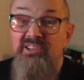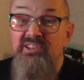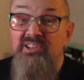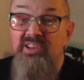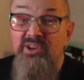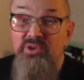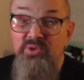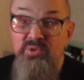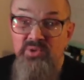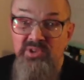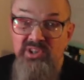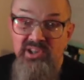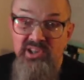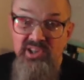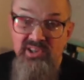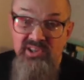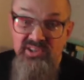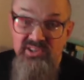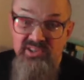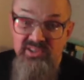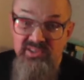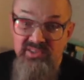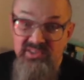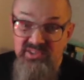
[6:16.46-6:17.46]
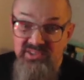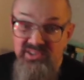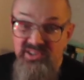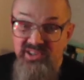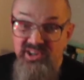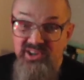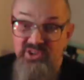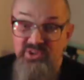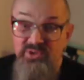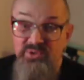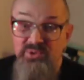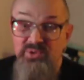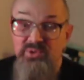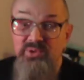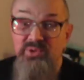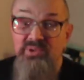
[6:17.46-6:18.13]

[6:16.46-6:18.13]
скажу ересь страшную,